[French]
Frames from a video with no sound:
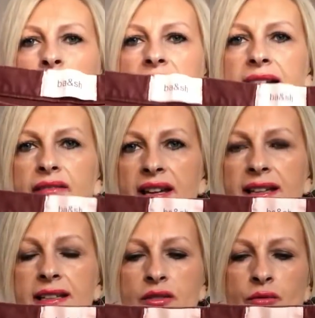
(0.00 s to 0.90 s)
pour aller
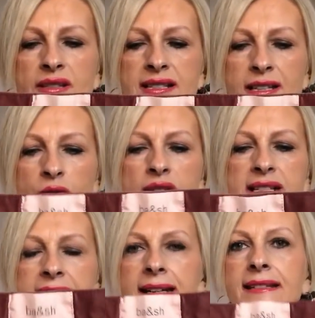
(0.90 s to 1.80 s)
avec. Donc, c'est le
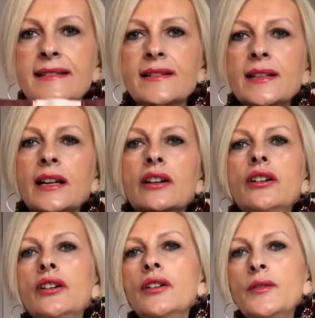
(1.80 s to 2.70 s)
Sally.
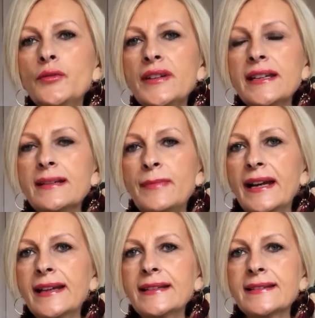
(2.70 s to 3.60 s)
Euh, lui, il est
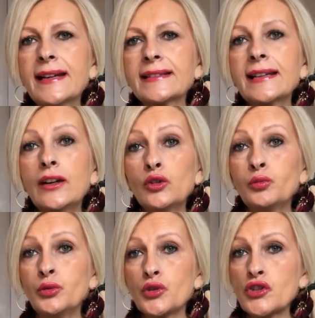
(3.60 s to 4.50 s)
pareil, il était à
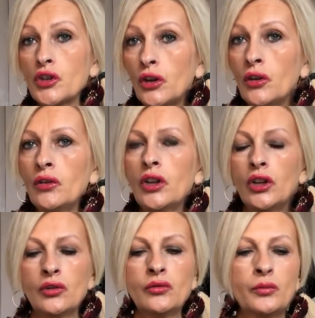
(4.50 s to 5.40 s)
40%.
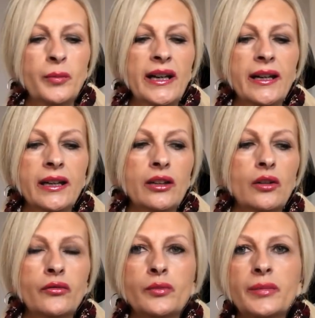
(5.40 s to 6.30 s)
Non, pareil,
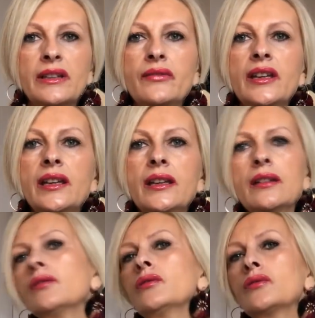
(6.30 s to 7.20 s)
en vente
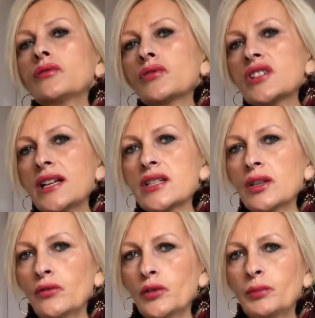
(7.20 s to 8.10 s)
privée. Euh, donc, je l'ai
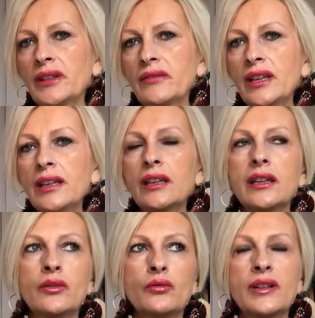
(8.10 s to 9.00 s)
acheté en vente privée.
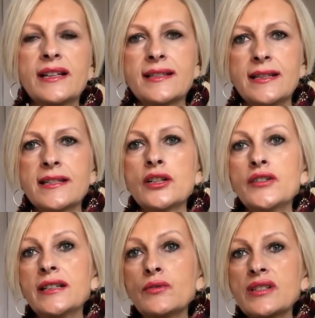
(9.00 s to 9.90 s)
Et donc, là, c'est les
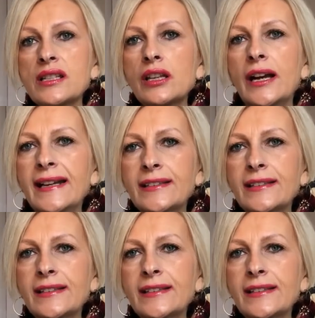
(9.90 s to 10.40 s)
soldes. Il est aussi à